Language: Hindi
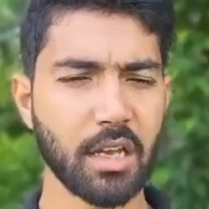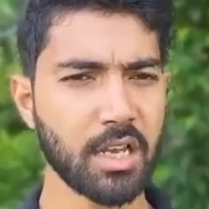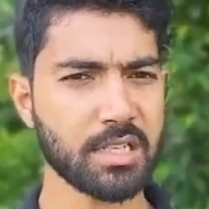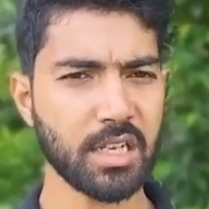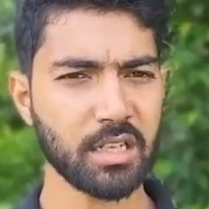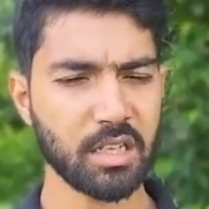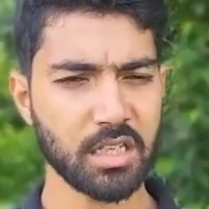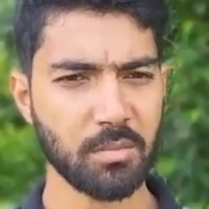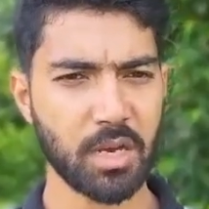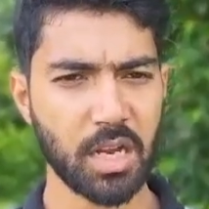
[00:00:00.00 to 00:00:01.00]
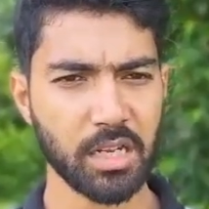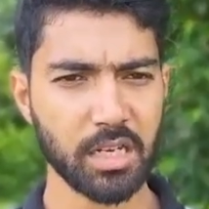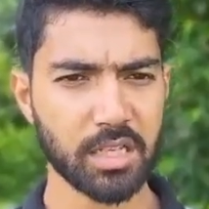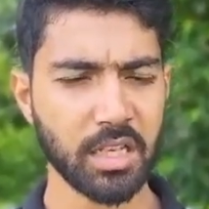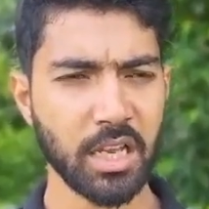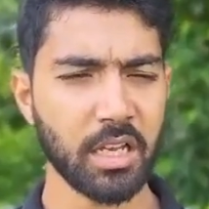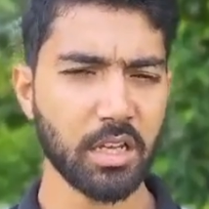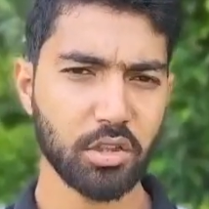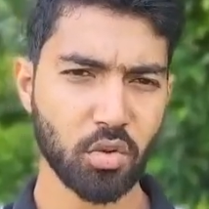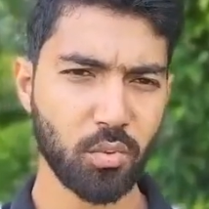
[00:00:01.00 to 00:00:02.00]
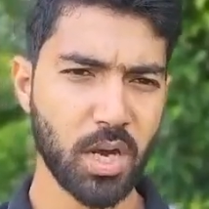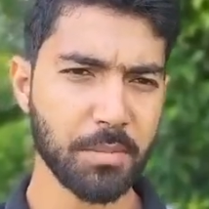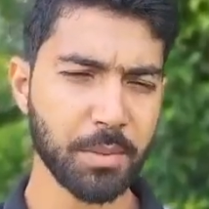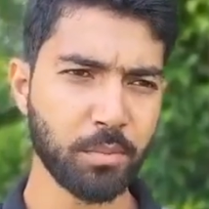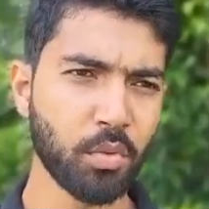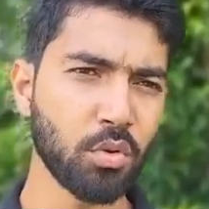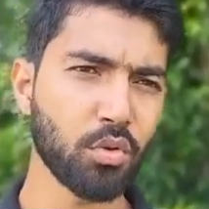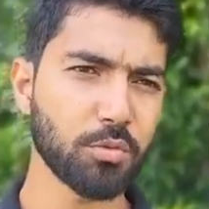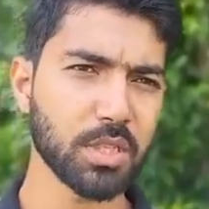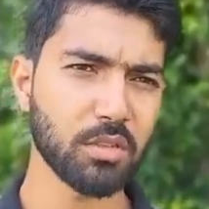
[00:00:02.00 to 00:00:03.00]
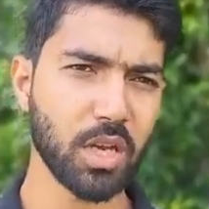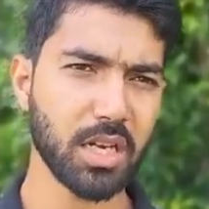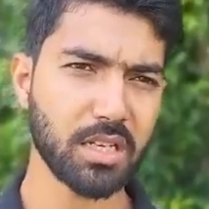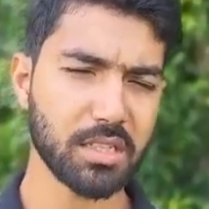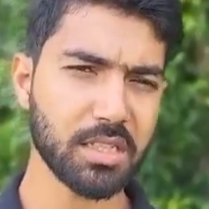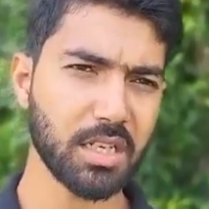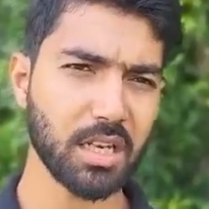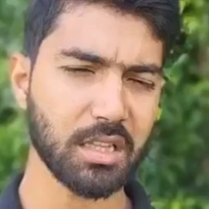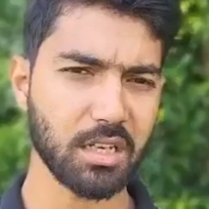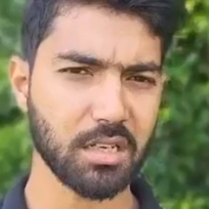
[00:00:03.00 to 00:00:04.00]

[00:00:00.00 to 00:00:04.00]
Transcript: एसटी का दर्जा बहाल करते हैं तो वहाँ पे पूर्ण रूप से जो है डिस्ट्रिक्ट का